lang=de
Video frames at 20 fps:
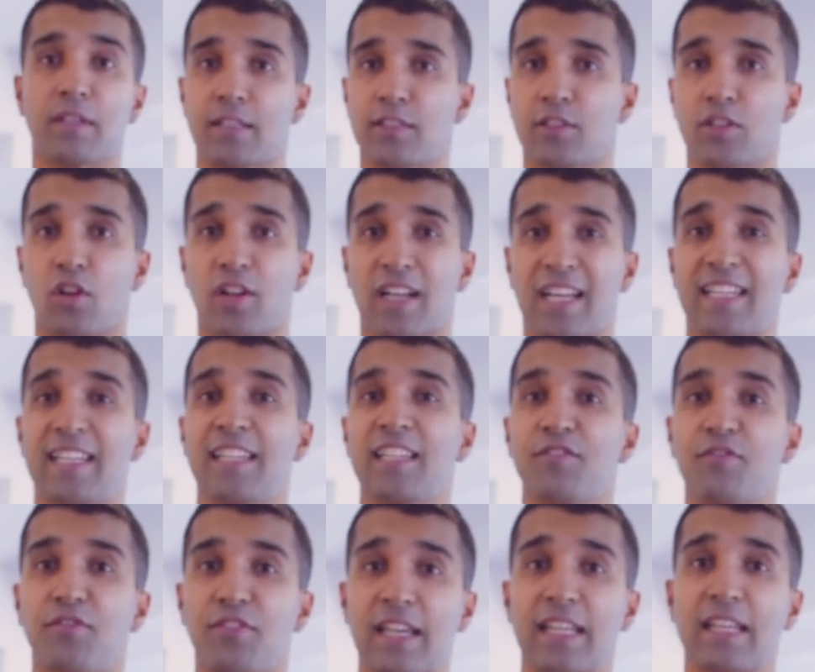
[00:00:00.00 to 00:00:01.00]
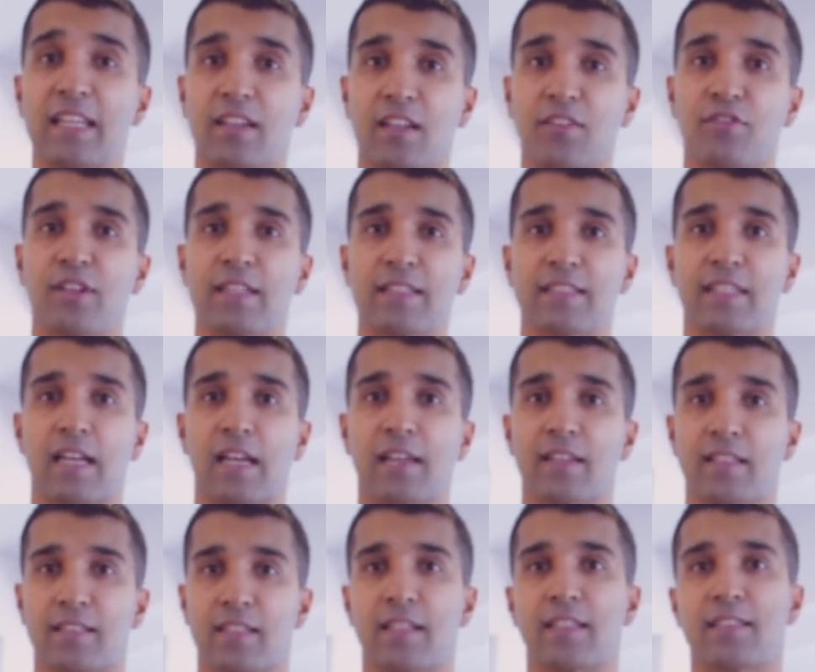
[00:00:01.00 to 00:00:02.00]
Es soll nicht wenig Gewicht
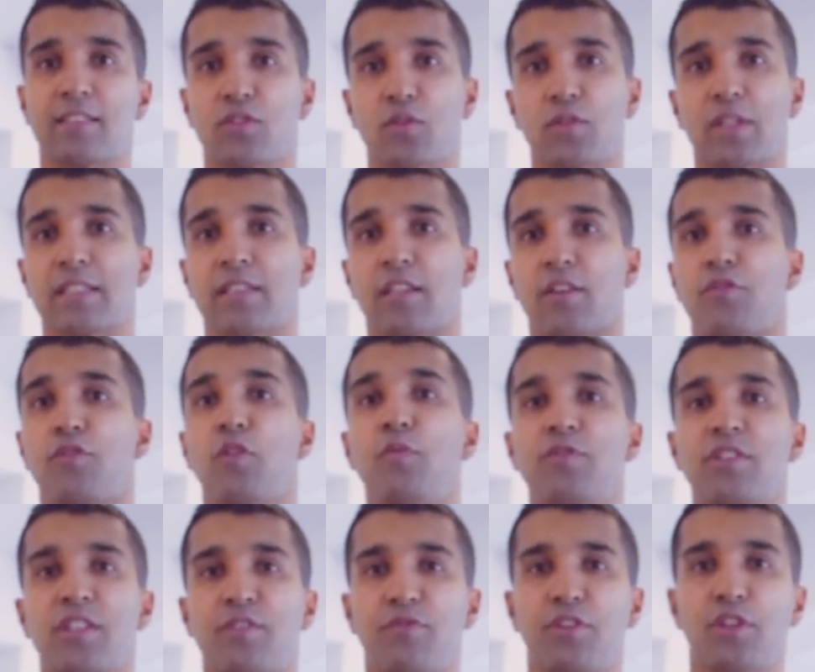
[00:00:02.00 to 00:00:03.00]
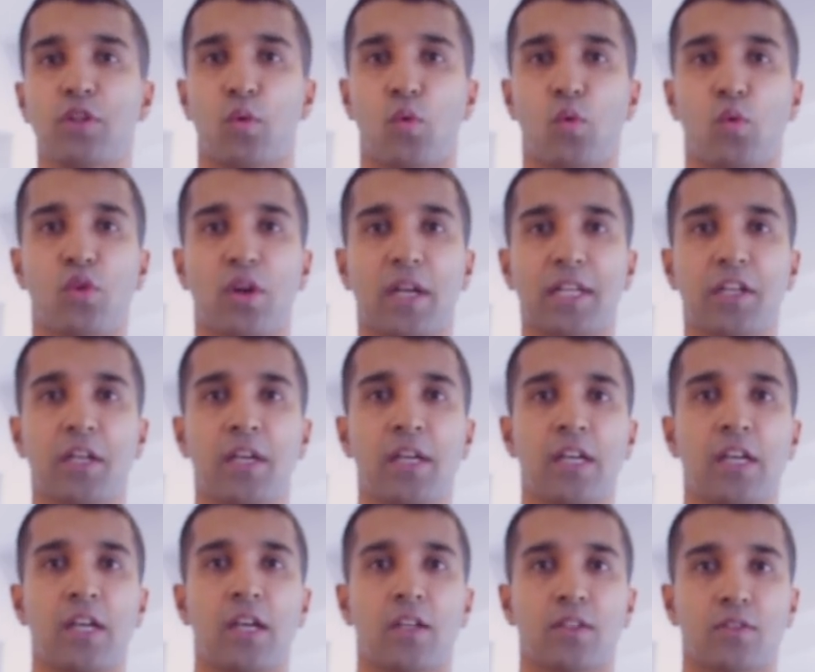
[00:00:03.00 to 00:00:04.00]
sein, das heißt so, dass ihr 15 Wiederholungen
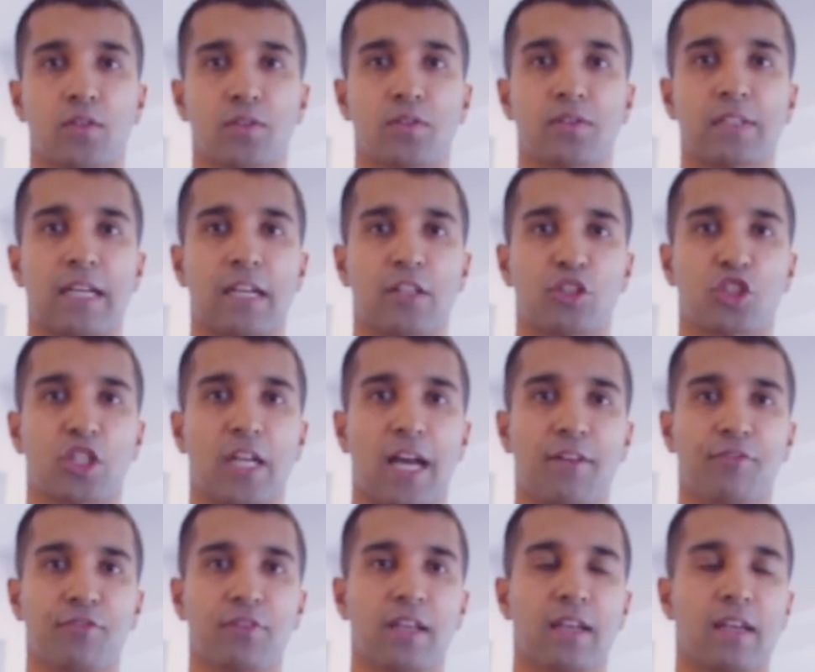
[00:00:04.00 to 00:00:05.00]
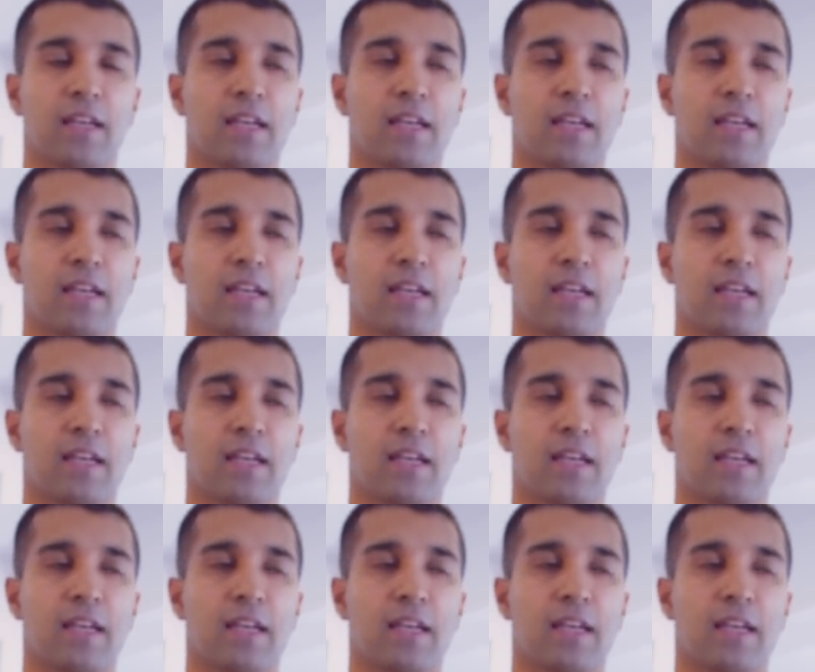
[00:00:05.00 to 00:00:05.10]
sozusagen schafft.